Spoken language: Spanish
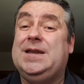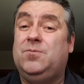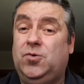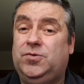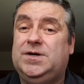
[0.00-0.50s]

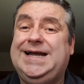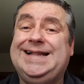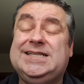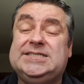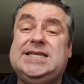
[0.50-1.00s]
del mundo.
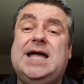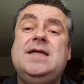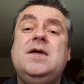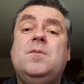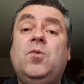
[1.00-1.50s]
El
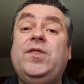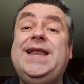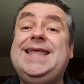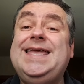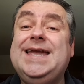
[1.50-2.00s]
Tesla
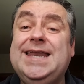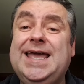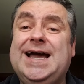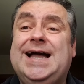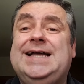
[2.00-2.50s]
Model Y
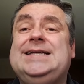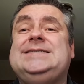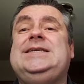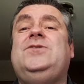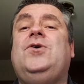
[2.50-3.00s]

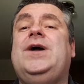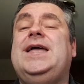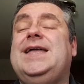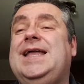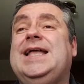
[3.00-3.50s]
ha
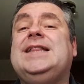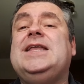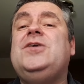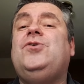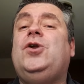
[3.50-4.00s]
sido el que ha
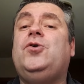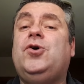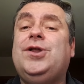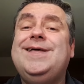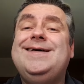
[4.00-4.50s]
tenido el
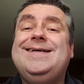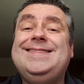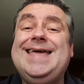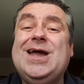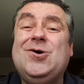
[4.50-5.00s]
honor
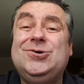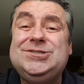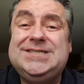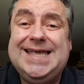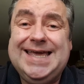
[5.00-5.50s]
de
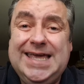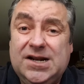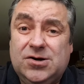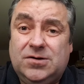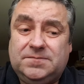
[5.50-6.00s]

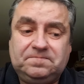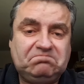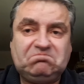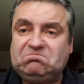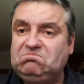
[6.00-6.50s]
conseguirlo.
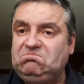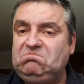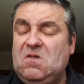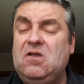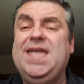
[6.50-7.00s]

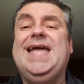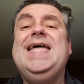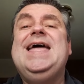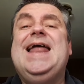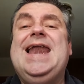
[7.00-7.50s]

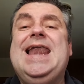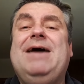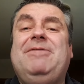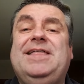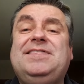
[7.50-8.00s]
Oye,
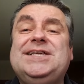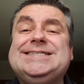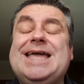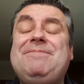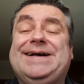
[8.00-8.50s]
la verdad
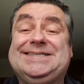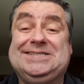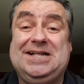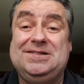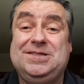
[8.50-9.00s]
es que
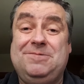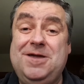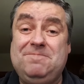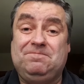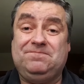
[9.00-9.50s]
bastante
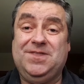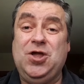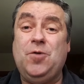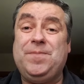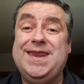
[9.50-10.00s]
bien.
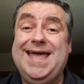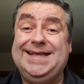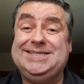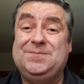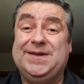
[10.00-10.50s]
¿Qué
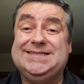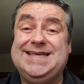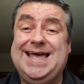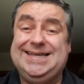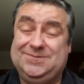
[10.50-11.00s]
opináis y
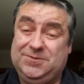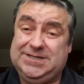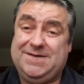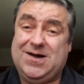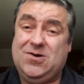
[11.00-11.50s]
pensáis?
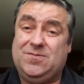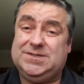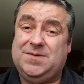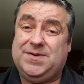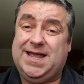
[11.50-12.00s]
Pues abajo,
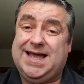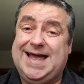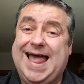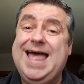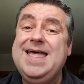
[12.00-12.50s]
como siempre, en
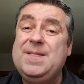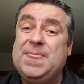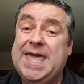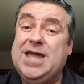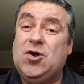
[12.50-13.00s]
caja
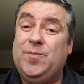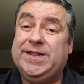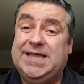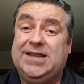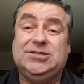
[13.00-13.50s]
de
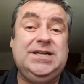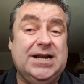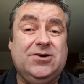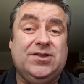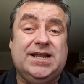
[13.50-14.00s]
comentarios.
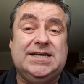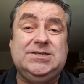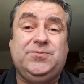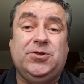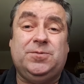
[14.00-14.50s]
Y recordad
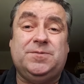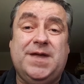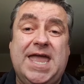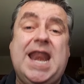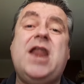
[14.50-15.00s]
que si puedo, por
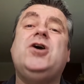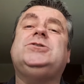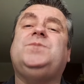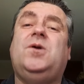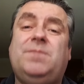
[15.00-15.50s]
mañana
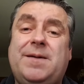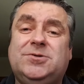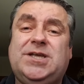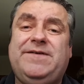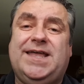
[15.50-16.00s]
nos
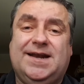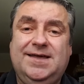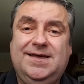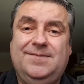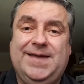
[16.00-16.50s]
volvemos a
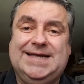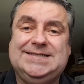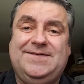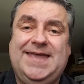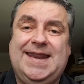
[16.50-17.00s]
ver. Venga, hasta